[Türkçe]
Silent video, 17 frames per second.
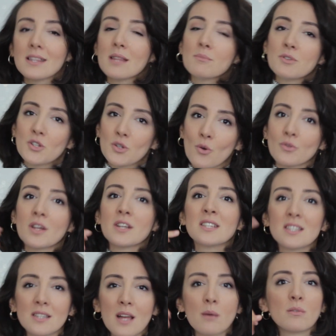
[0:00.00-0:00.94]
Demiş ki o da
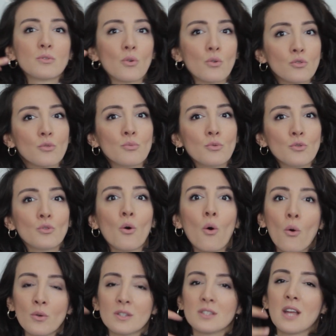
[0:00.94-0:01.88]
İstanbul'da doğdu büyüdü
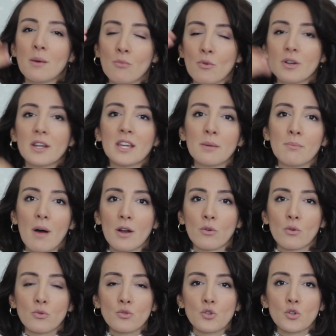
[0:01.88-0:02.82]
o yüzden böyle
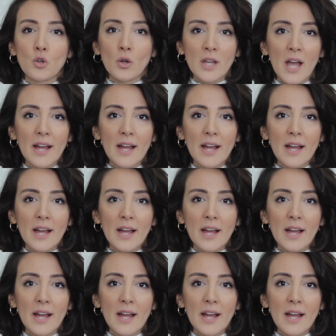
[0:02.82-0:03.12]
kibar konuşuyor.